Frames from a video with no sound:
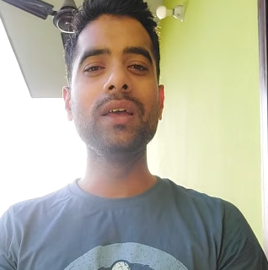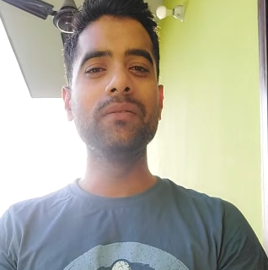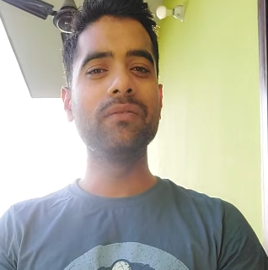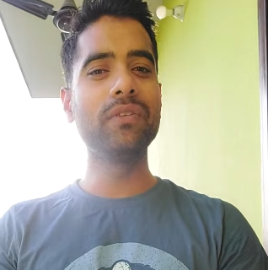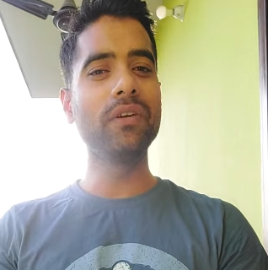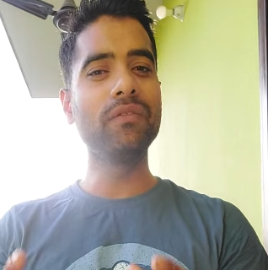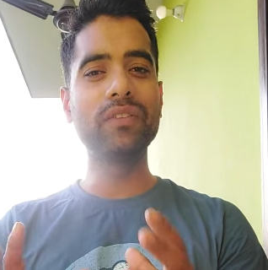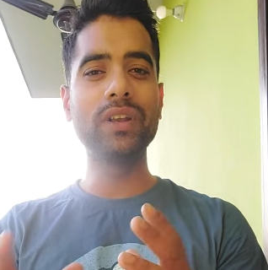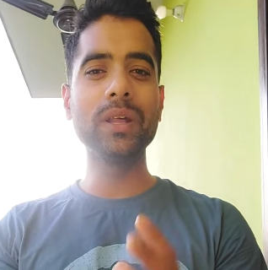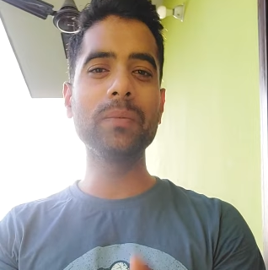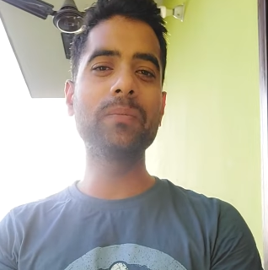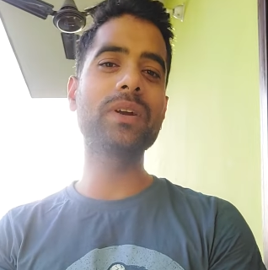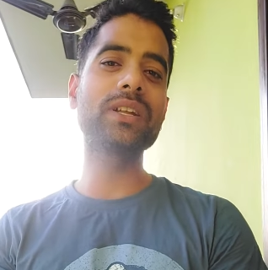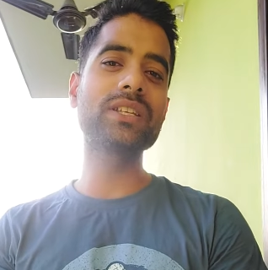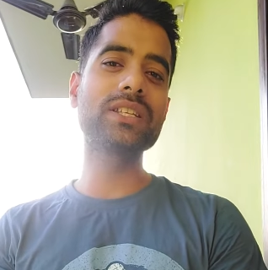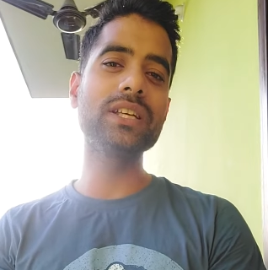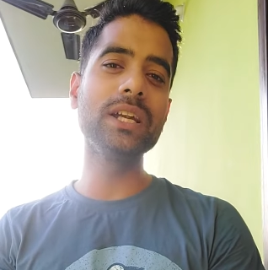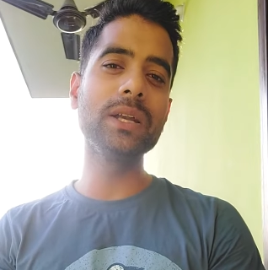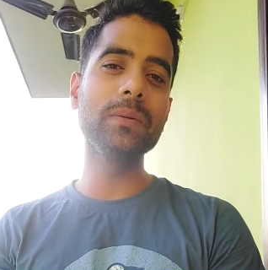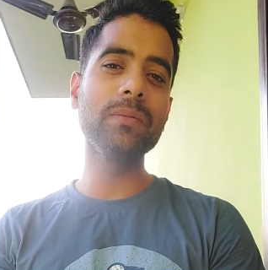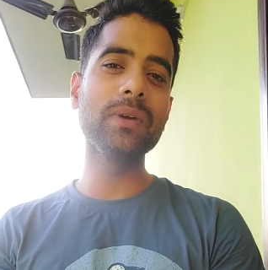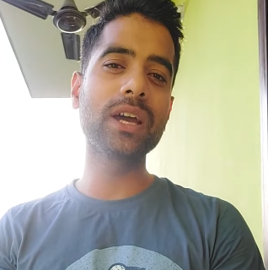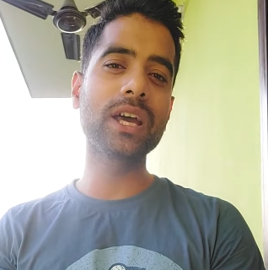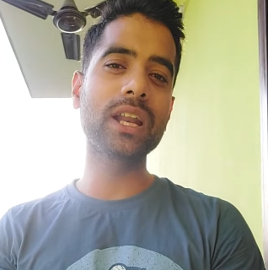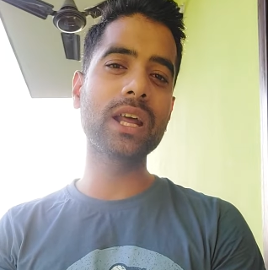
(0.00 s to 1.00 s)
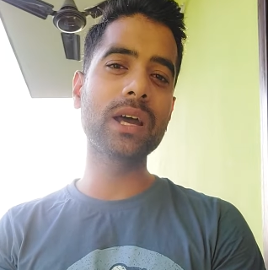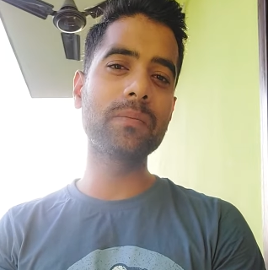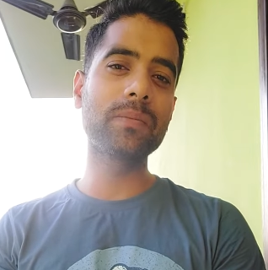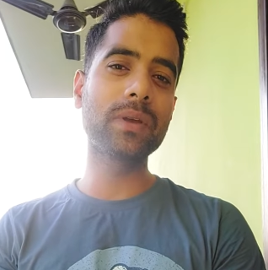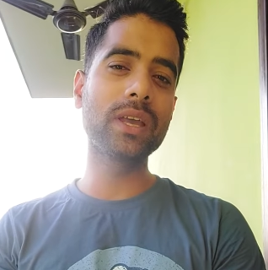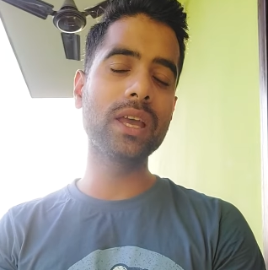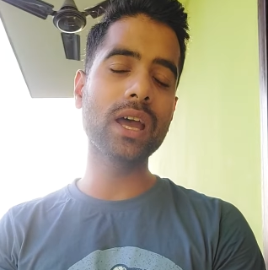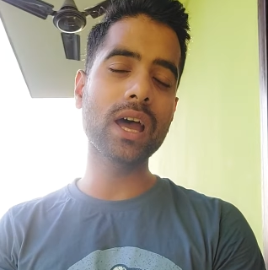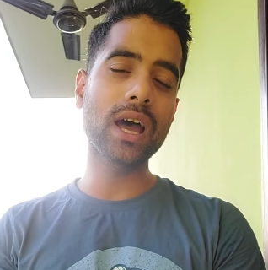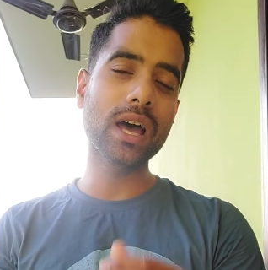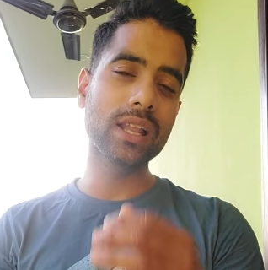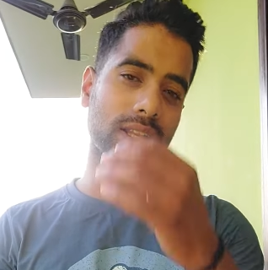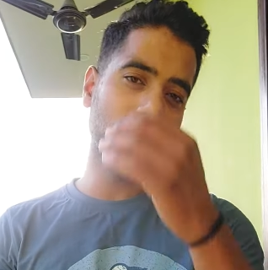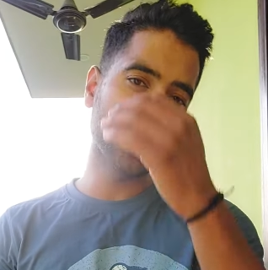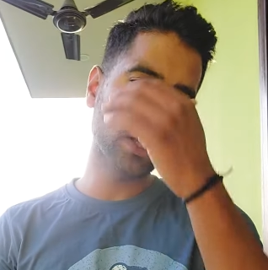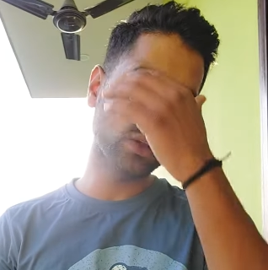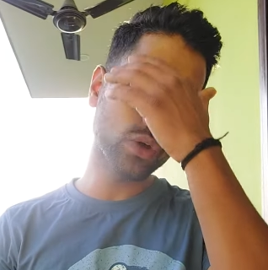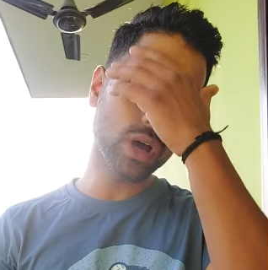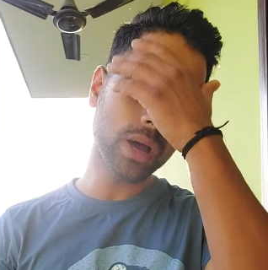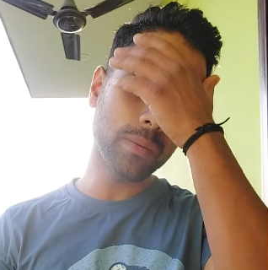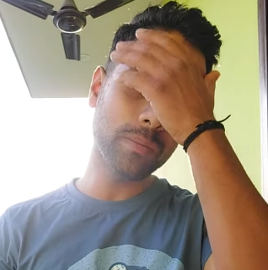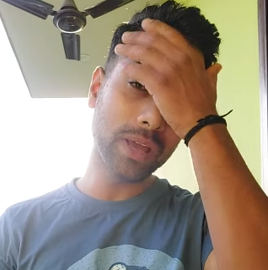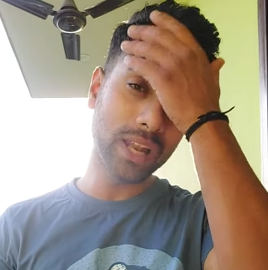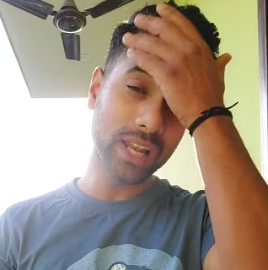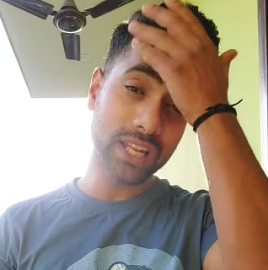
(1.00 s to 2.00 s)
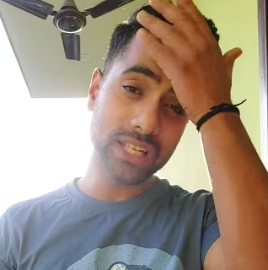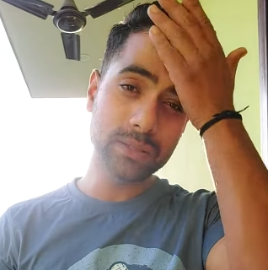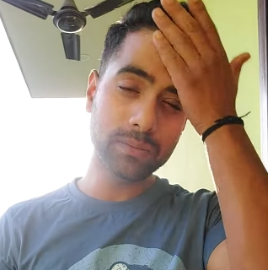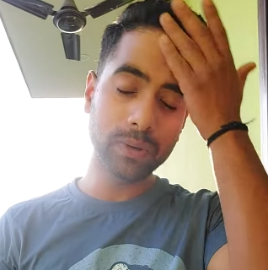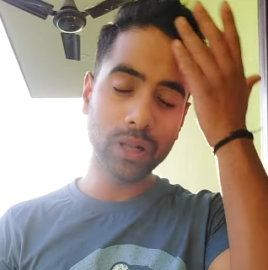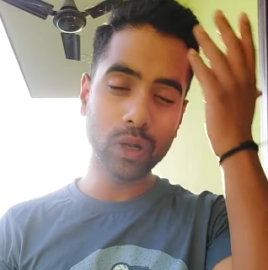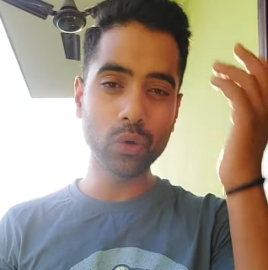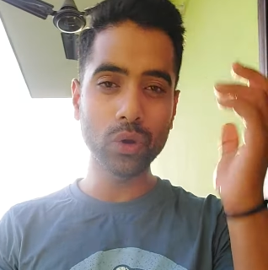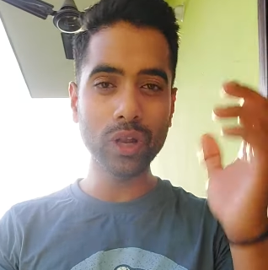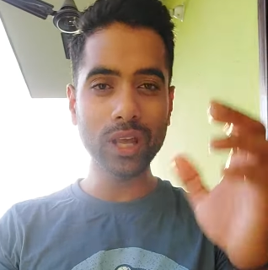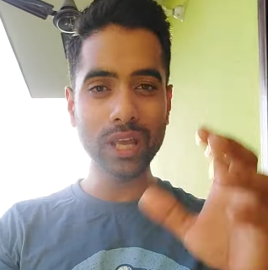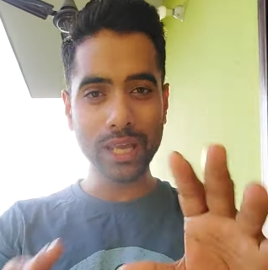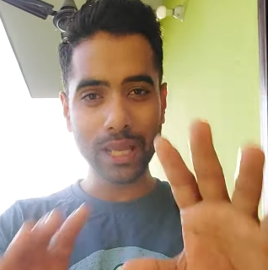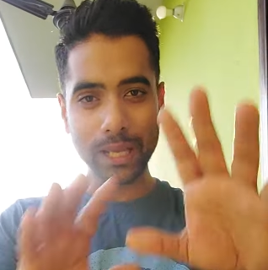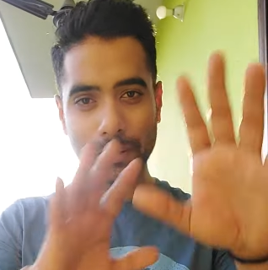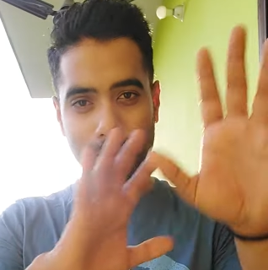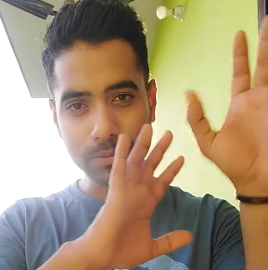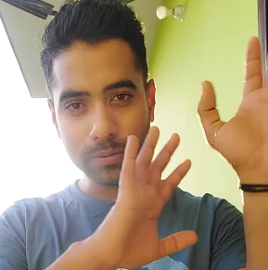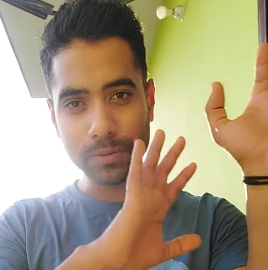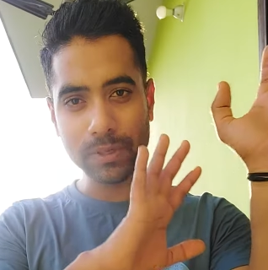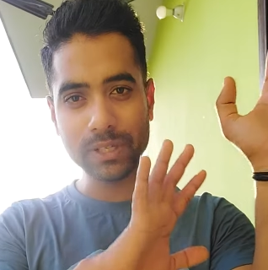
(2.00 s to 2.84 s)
फिफ्टी परसेंट भी अगर आपके आते हैं तो आप एलिजिबल हो ना एम्स